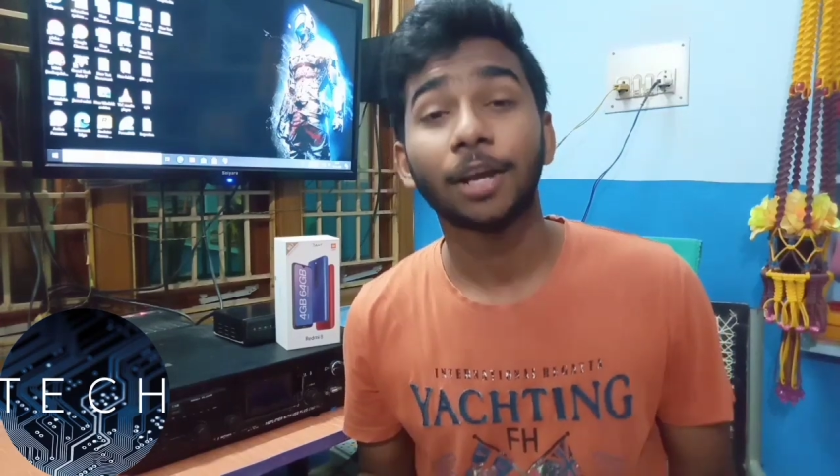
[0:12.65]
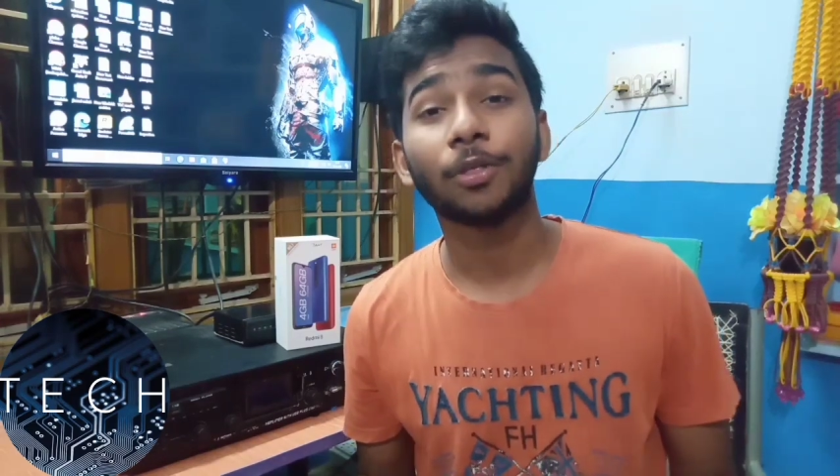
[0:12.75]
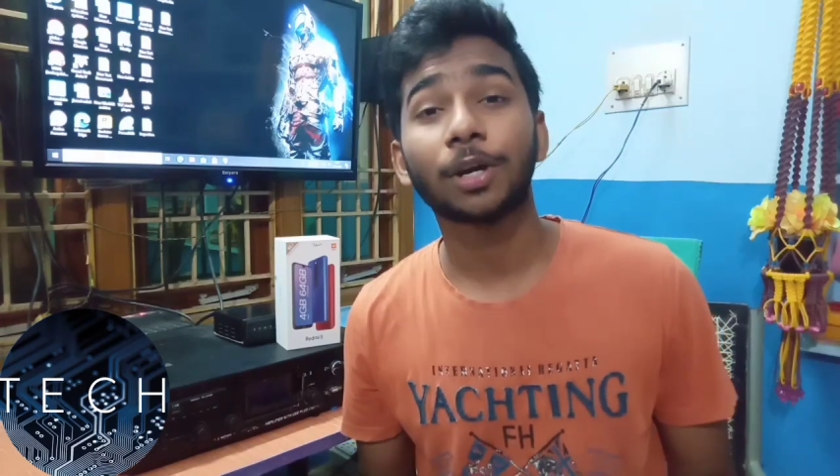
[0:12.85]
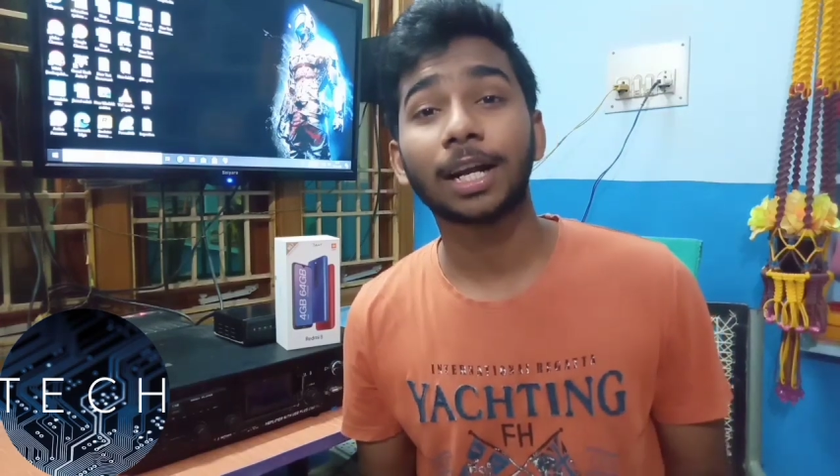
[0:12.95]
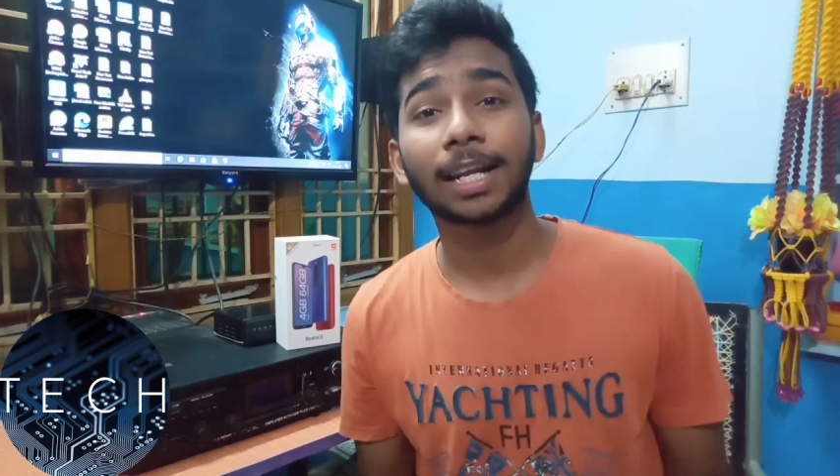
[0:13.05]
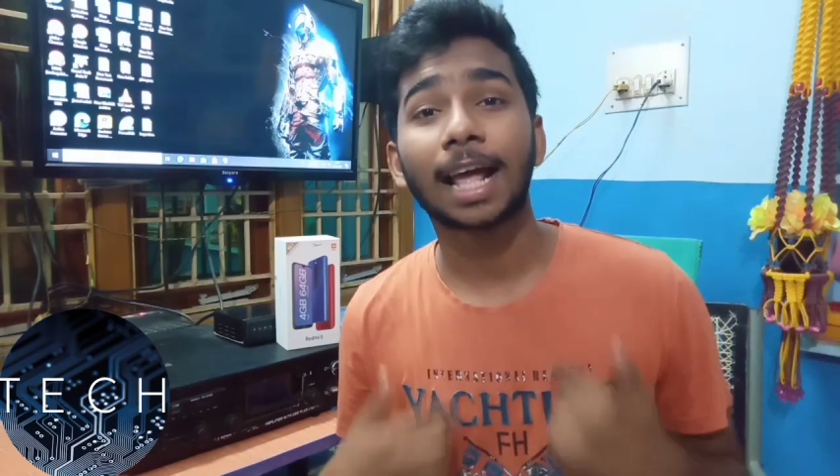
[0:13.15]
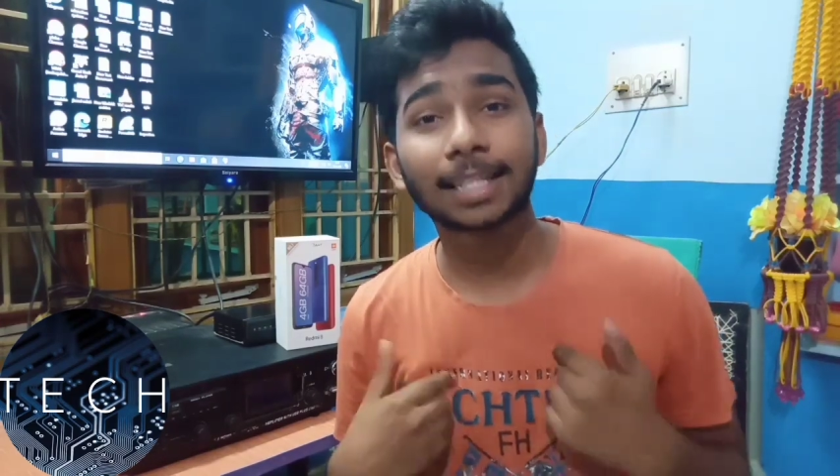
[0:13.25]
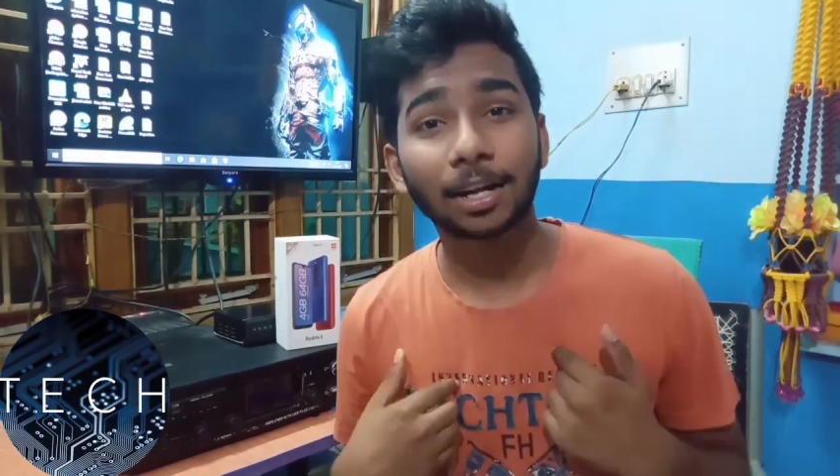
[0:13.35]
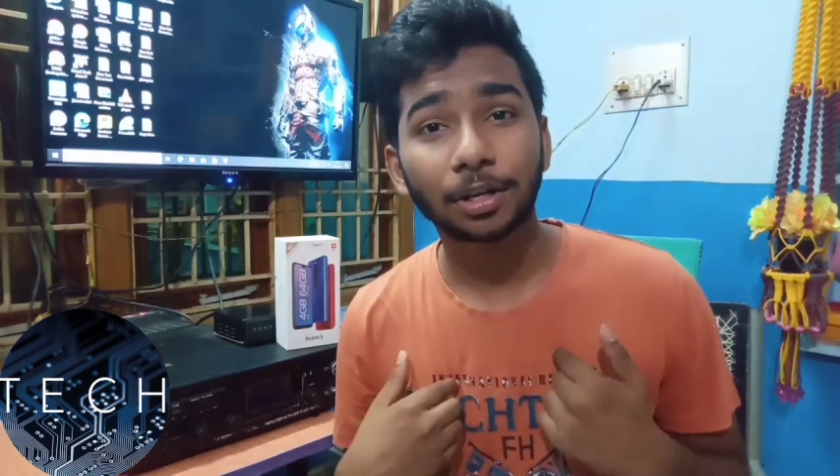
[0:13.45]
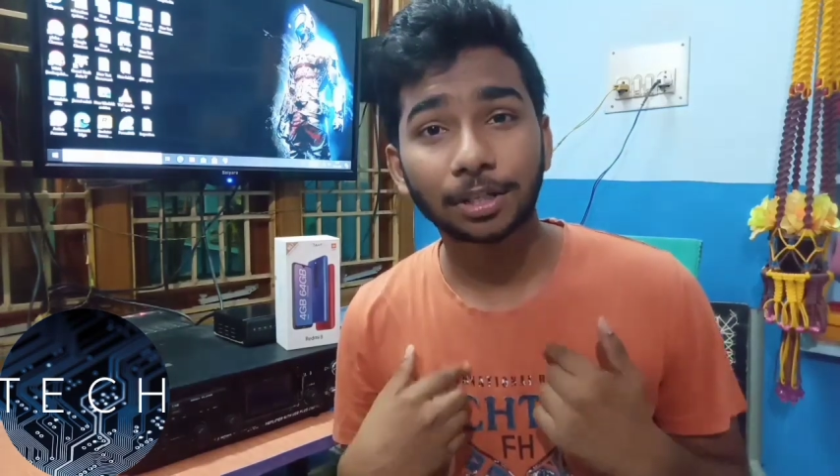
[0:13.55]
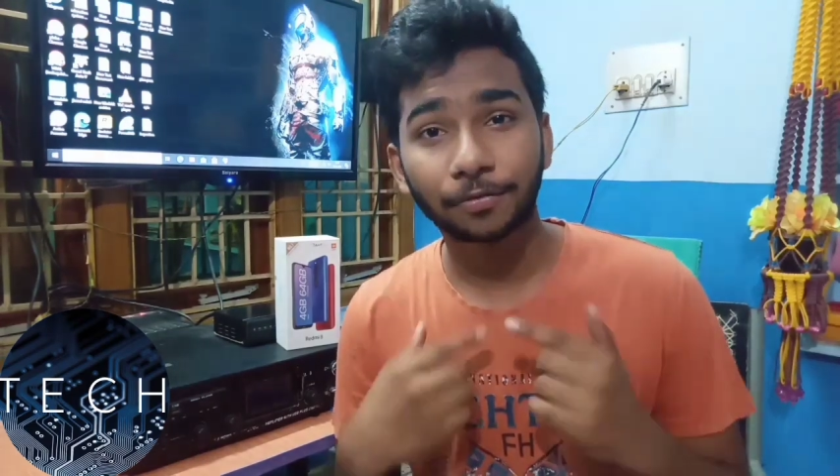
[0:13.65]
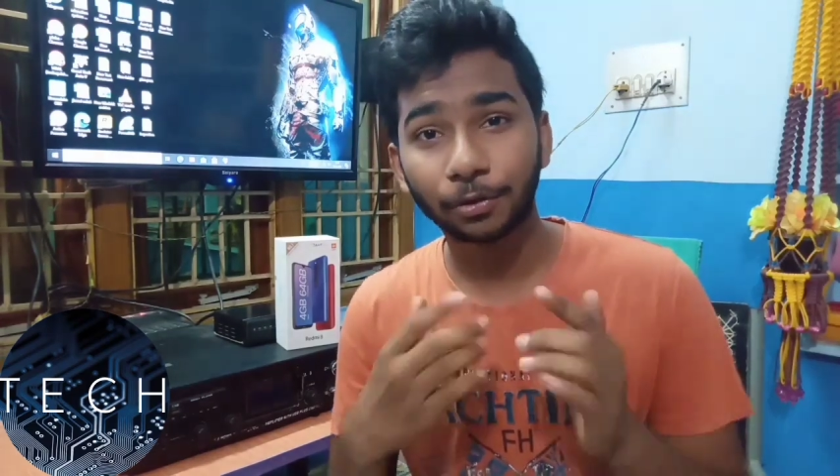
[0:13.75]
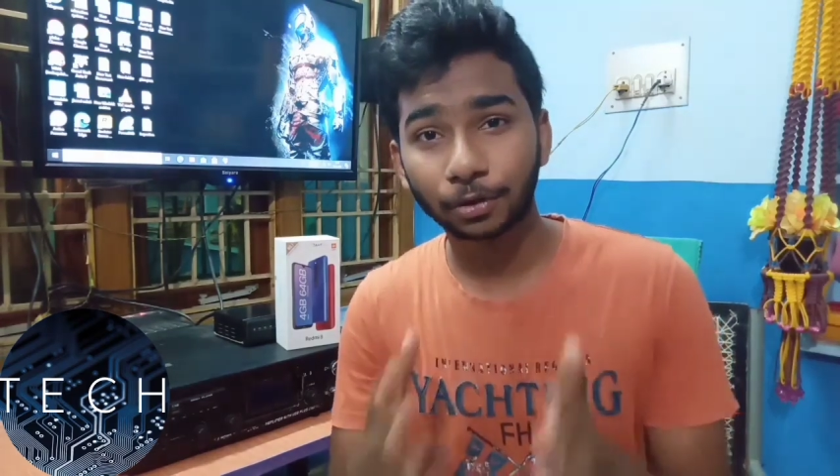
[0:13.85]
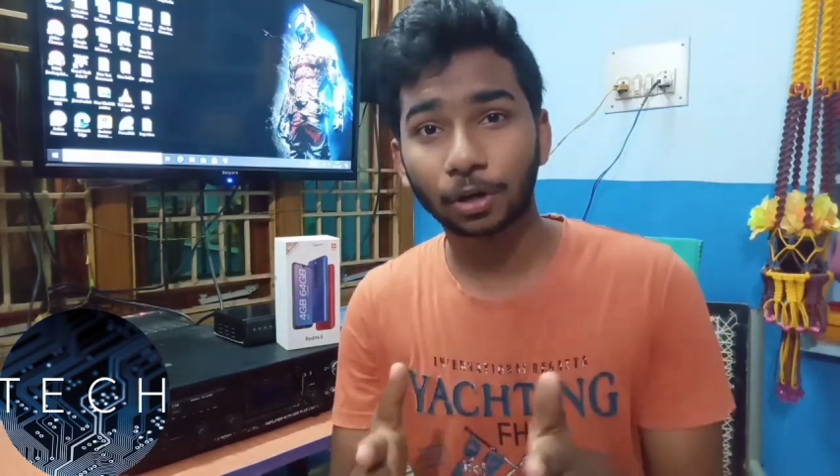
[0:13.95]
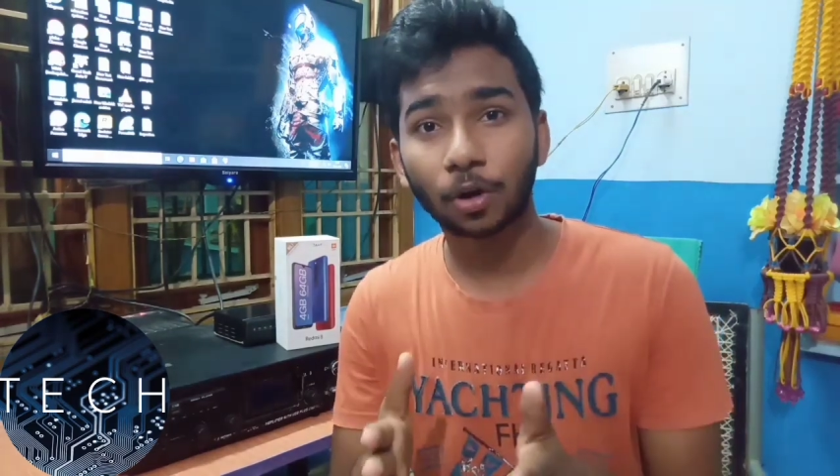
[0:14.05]
ఎందుకంటే నా ఛానల్ నుంచి
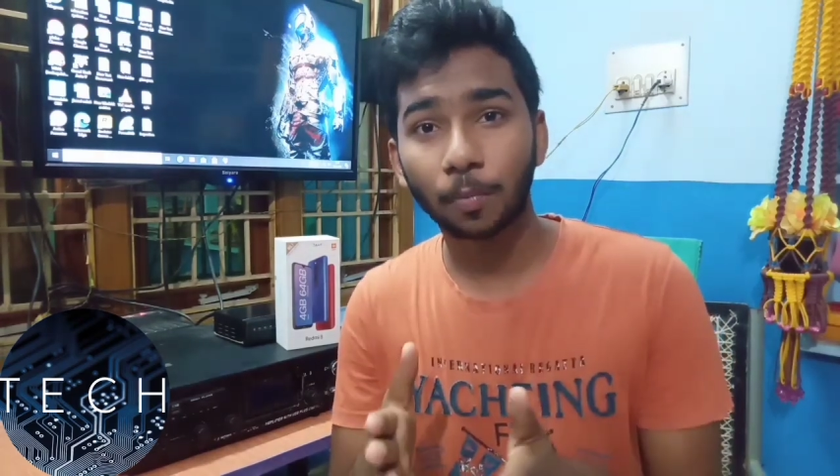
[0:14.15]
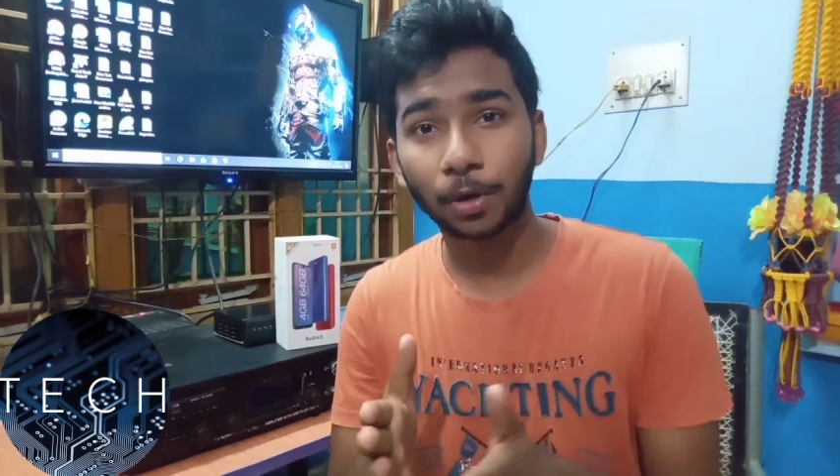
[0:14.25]
ఫ్యూచర్లో